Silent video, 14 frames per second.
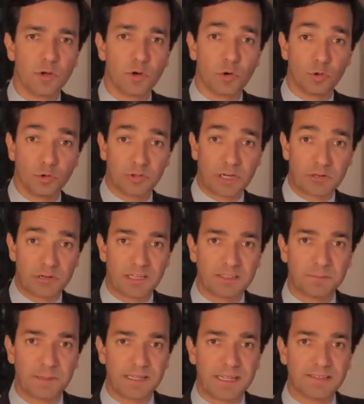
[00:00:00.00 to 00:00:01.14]
contrario a la
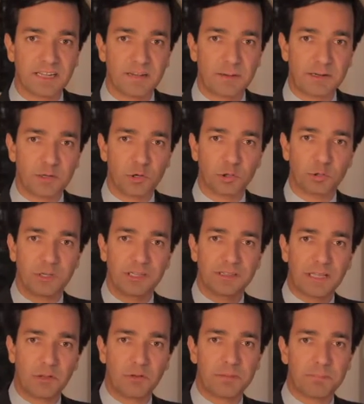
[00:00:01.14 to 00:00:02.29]
experiencia de varios otros
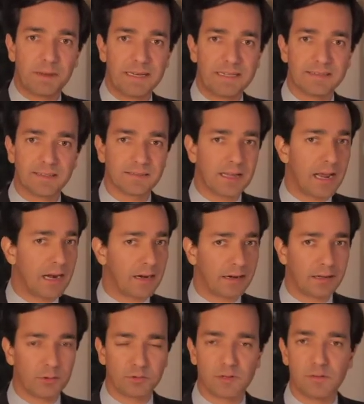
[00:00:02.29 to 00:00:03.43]
estados y países
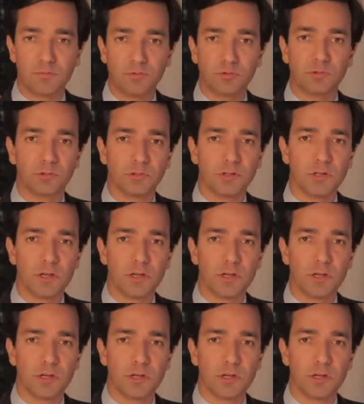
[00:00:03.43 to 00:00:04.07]
alrededor del mundo,